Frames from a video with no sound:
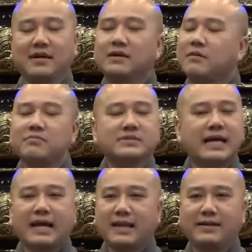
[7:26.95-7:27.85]
không
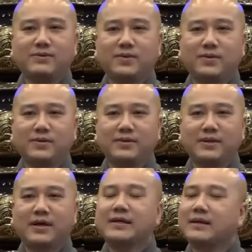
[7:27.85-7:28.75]
xa lánh tôi,
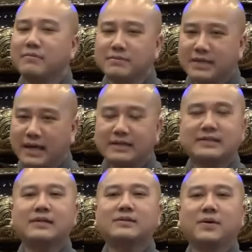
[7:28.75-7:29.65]
không chê
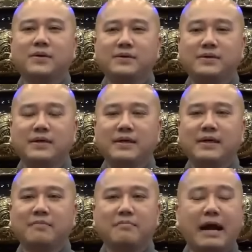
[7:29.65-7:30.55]
trách tôi,
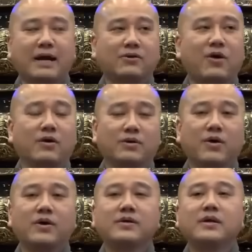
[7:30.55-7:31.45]
mà còn
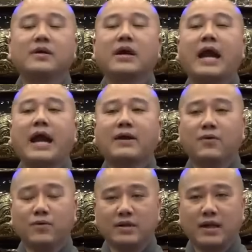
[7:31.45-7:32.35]
nói an
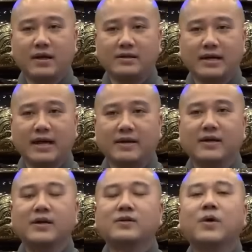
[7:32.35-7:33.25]
ủi lời rằng
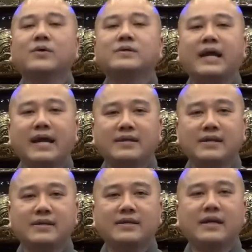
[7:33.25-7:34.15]
thôi ráng
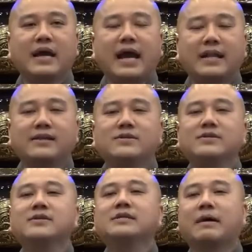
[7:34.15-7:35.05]
đi, anh
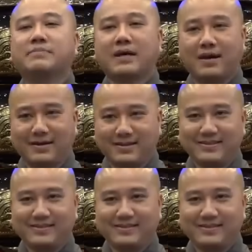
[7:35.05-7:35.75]
chưa gặp thời.